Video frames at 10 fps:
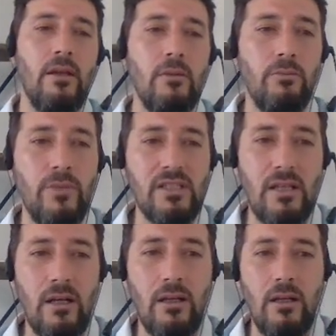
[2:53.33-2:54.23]

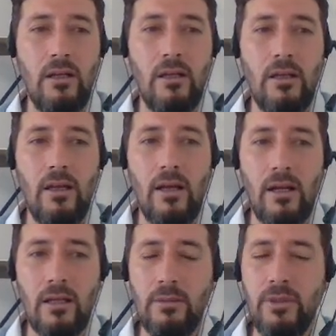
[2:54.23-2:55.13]
Mesela
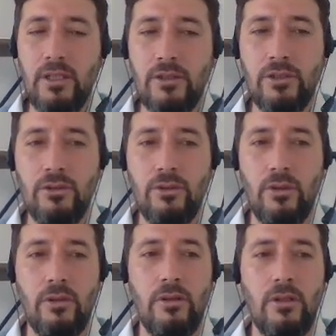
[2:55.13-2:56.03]
herhangi bir açı
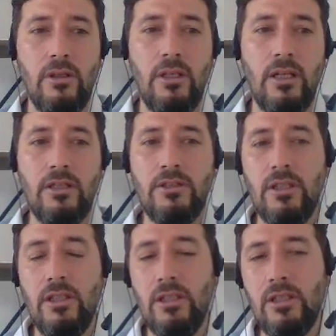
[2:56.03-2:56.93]
diyor. Diğer
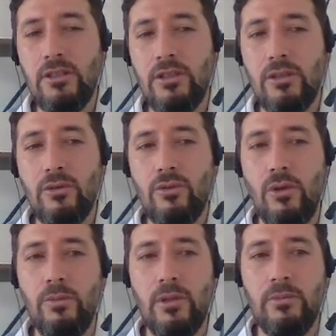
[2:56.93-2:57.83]
iki açının
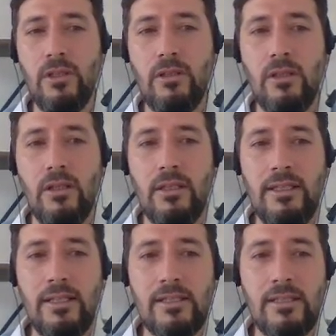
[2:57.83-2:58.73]
toplamının
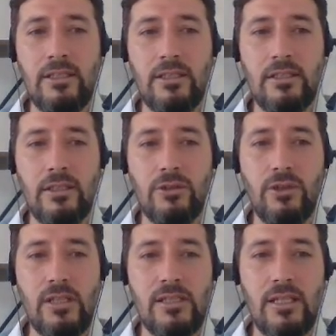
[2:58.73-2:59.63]
yarısına eşittir.
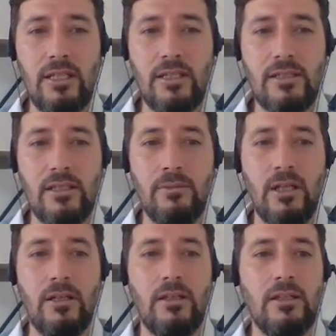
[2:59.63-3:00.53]
Şuraya z yazalım
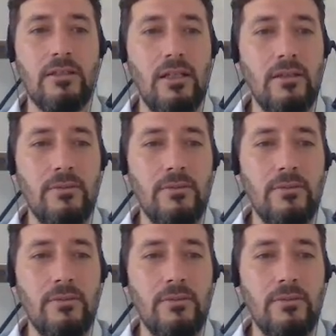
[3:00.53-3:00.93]
arkadaşlar.